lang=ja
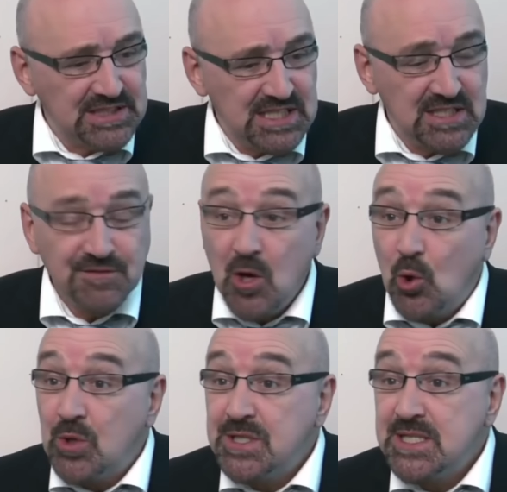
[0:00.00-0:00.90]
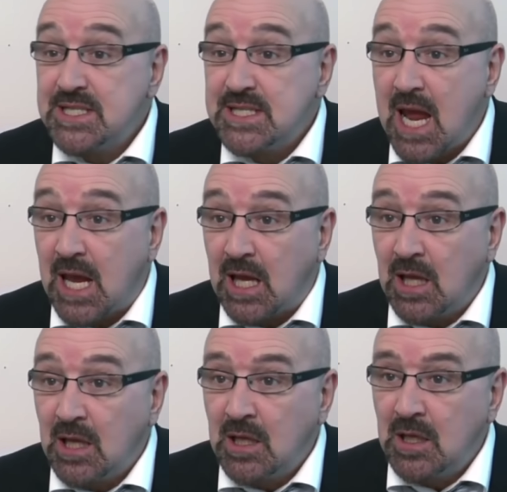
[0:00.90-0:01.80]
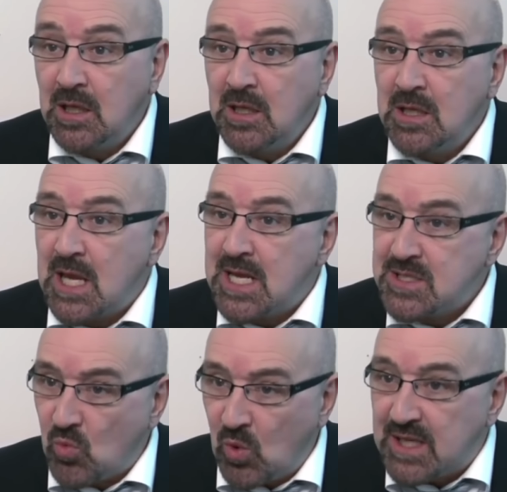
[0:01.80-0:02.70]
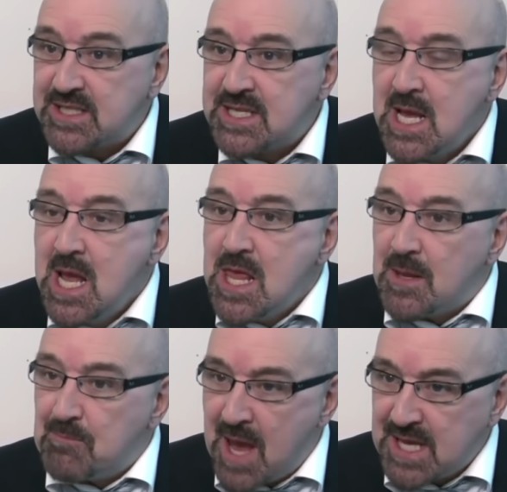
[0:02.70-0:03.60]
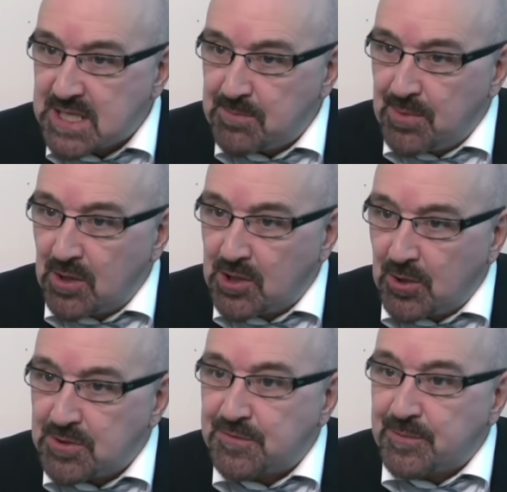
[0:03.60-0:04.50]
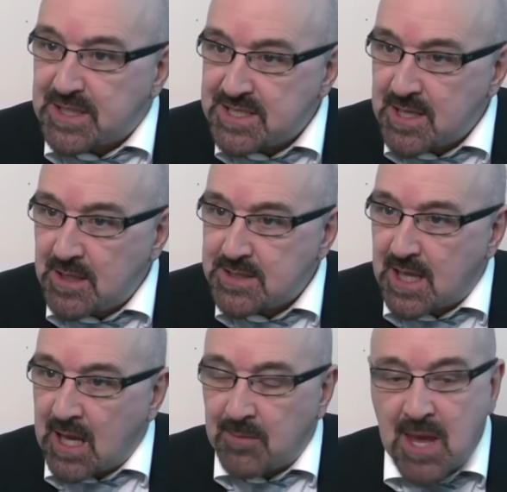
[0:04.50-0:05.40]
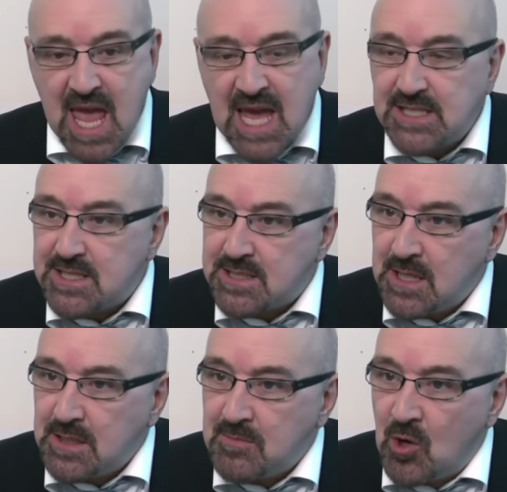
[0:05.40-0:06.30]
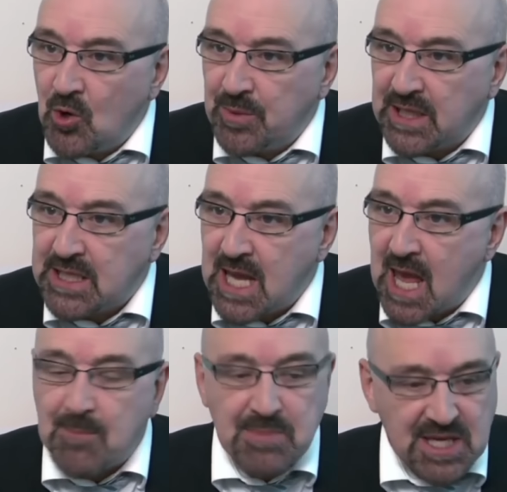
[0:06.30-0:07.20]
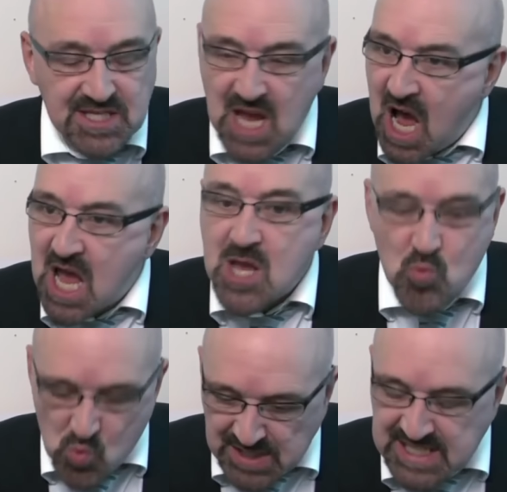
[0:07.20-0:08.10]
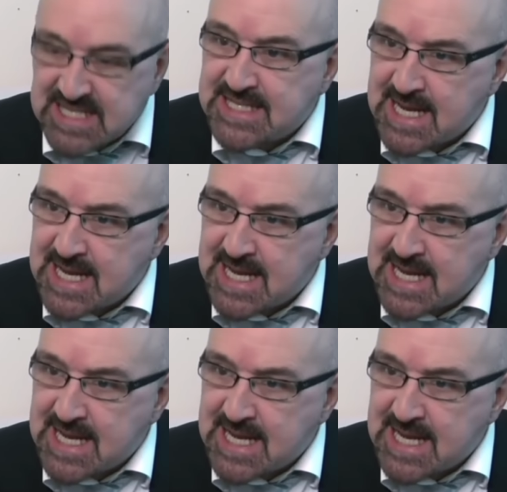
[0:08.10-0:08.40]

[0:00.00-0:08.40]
だよ。シェンロンがいるなら、ワートリの足原大好きに最強の肉体を授ける。魔法が生き物という魔ンの位置の設定は50のおっ